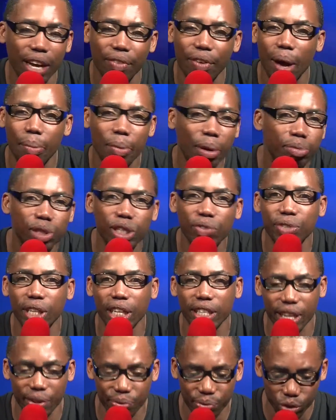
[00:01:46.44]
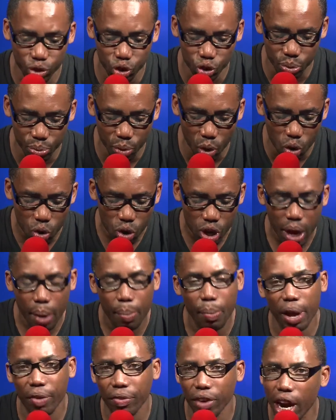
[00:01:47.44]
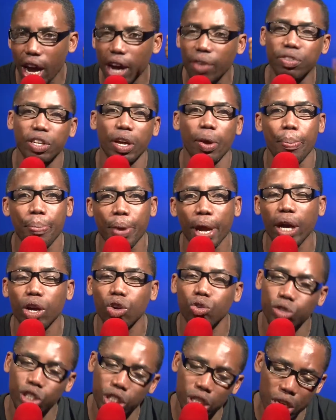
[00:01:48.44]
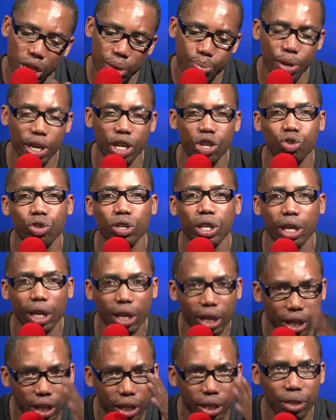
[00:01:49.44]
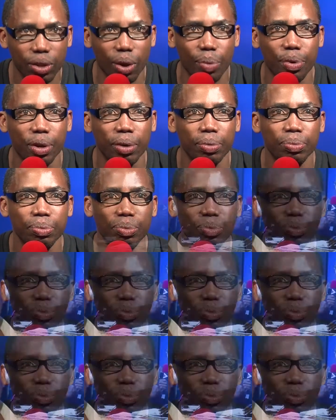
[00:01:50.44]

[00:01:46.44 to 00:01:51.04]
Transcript: va. Même si vous êtes des faux jumeaux, mais voilà, vous avez bien réussi, bien éduqué. Il y en a un qui a mieux réussi que